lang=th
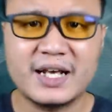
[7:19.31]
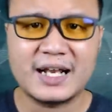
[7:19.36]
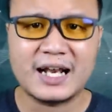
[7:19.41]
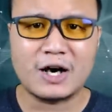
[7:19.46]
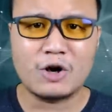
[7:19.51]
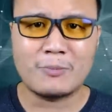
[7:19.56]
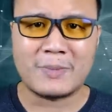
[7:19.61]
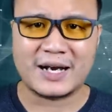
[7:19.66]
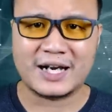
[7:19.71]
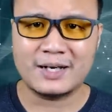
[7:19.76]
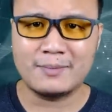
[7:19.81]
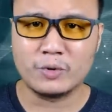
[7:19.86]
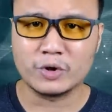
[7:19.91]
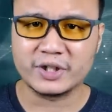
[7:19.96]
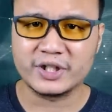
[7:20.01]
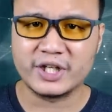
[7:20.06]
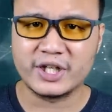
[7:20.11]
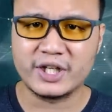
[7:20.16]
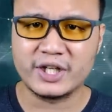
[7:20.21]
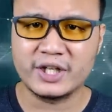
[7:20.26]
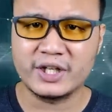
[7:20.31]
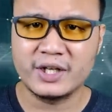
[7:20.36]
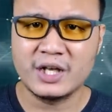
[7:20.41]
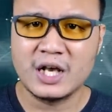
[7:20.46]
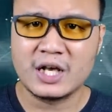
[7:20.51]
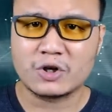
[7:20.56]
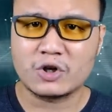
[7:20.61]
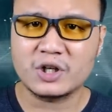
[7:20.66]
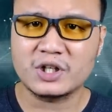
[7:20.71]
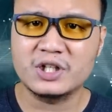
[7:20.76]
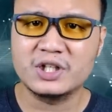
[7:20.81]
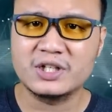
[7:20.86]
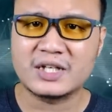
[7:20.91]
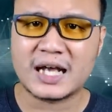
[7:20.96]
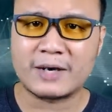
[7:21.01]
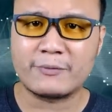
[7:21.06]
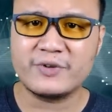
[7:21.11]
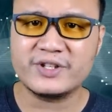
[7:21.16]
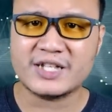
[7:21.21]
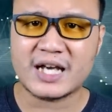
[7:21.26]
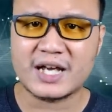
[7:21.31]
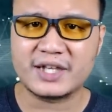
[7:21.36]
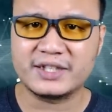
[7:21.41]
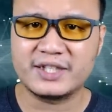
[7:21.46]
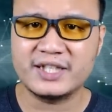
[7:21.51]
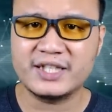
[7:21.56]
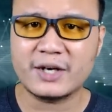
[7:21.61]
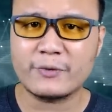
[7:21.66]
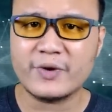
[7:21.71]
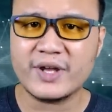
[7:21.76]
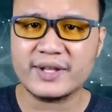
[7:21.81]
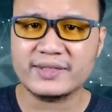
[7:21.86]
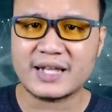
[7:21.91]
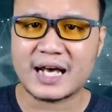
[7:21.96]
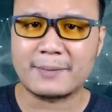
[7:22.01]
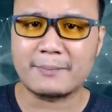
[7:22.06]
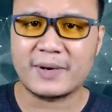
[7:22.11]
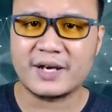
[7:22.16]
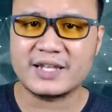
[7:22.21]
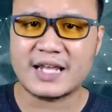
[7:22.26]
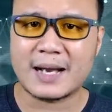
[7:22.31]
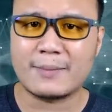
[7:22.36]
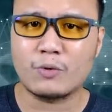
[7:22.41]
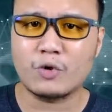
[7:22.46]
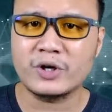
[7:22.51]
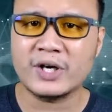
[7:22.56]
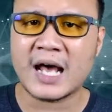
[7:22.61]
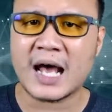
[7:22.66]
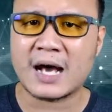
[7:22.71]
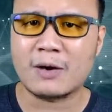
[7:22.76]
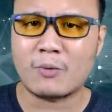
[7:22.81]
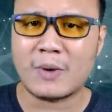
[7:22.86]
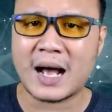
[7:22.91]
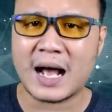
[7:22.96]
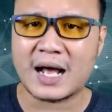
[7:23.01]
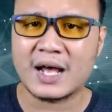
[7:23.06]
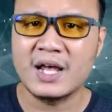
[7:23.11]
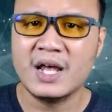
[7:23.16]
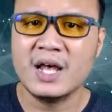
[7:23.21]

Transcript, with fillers: ได้เล่ามาทั้งหมดนี้ก็คืองานวิจัยที่นักวิทยาศาสตร์พยายามค้นหาว่า